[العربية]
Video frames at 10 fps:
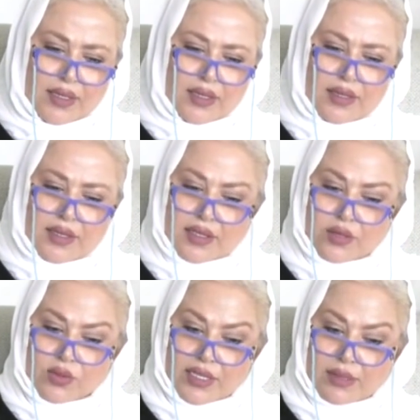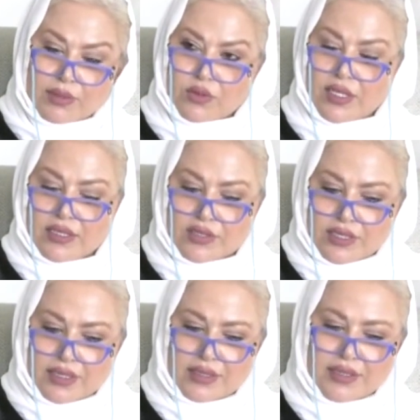آه، ثلاثون عاما وأنا
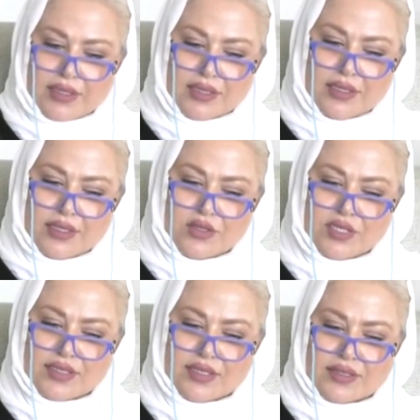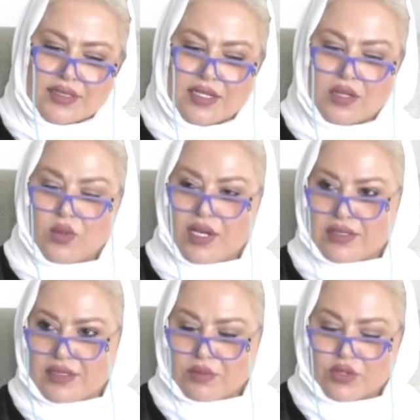شاهدة على إنجازاتها
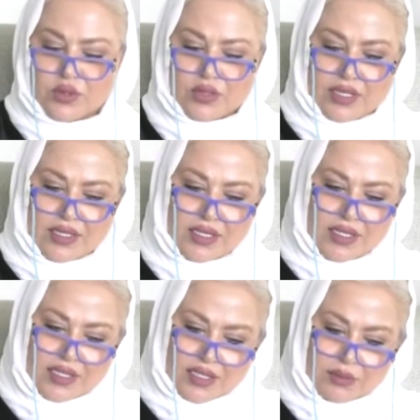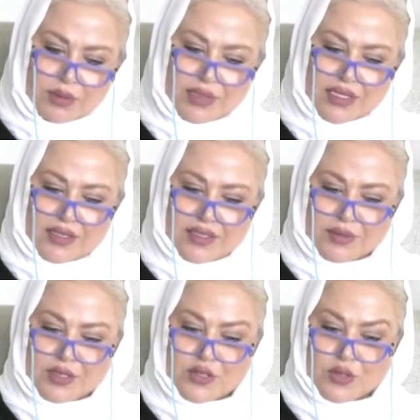وعظيم صنعها المملكة
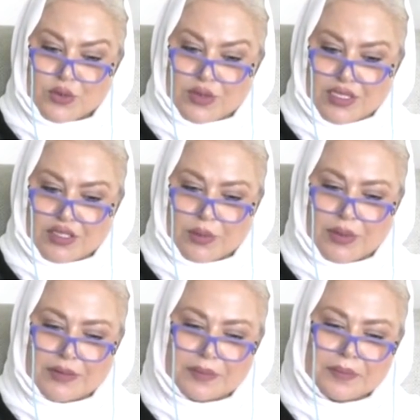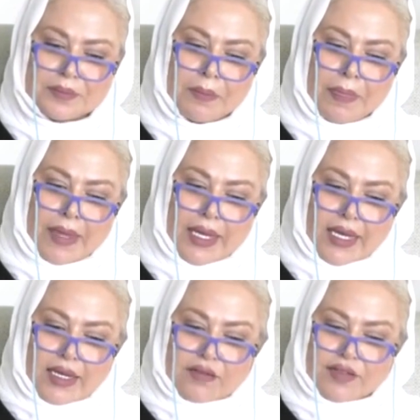العربية السعودية طبعا
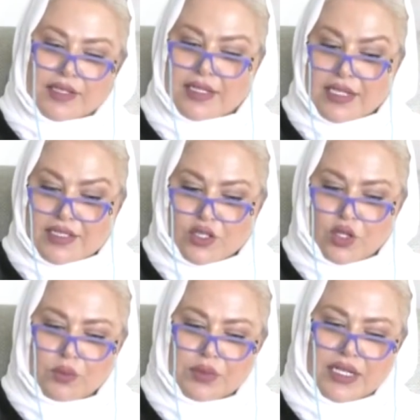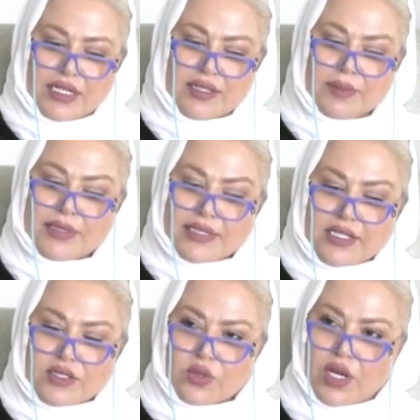في طيات عمر الذي
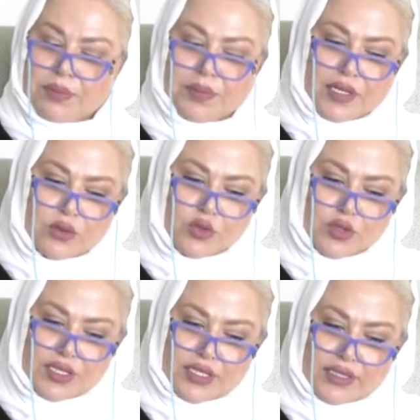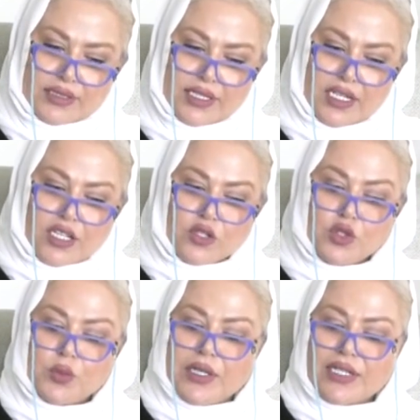بنيت عبره جدران
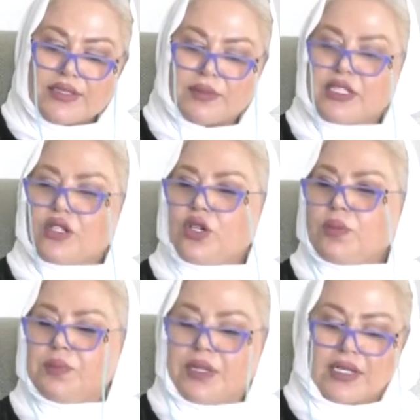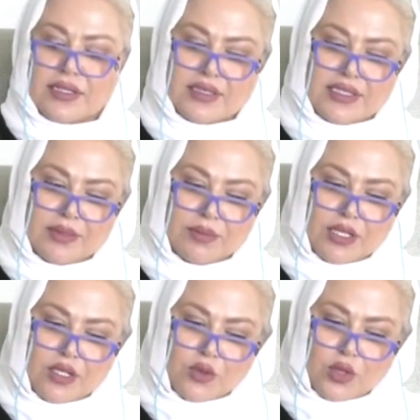جبلت من الحب العظيم
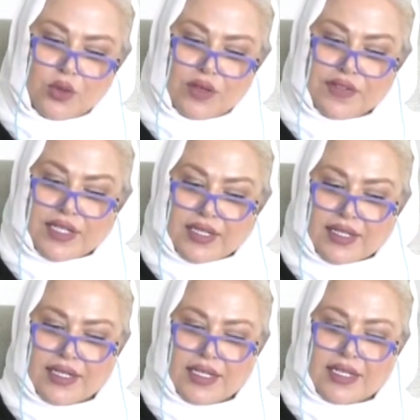والوفاء